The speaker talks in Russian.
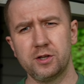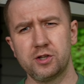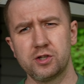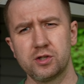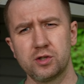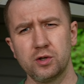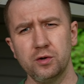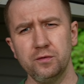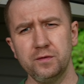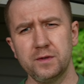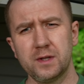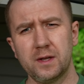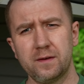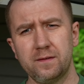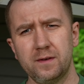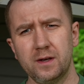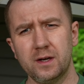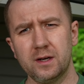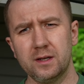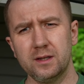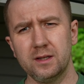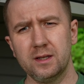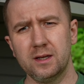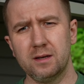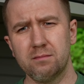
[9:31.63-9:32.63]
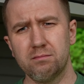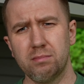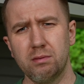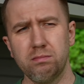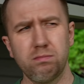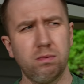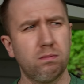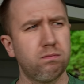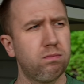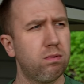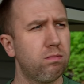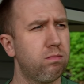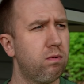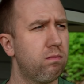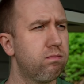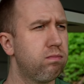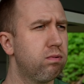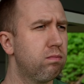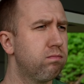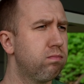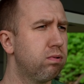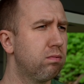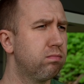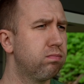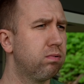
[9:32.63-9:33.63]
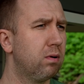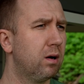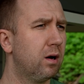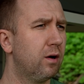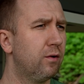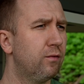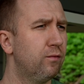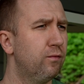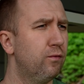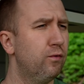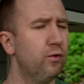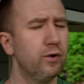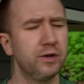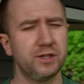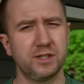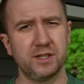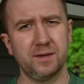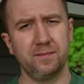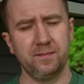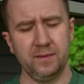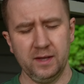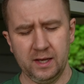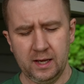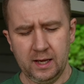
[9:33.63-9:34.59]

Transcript: Часов, наверное, 8.